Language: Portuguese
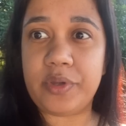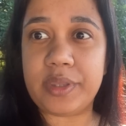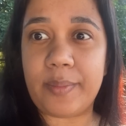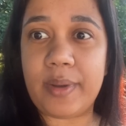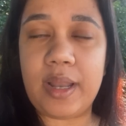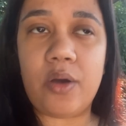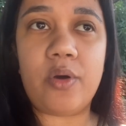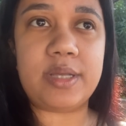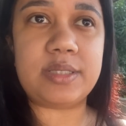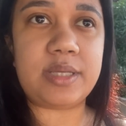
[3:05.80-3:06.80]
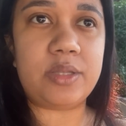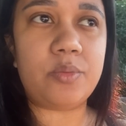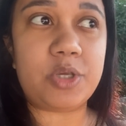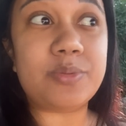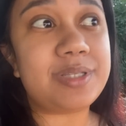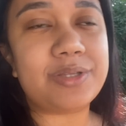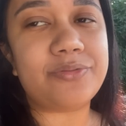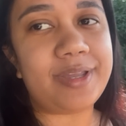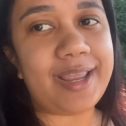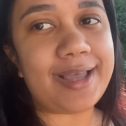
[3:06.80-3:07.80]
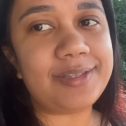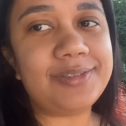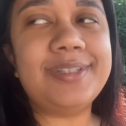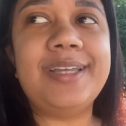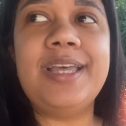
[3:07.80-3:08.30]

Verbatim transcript: trabalhar agora cedo, mesmo sendo feriado.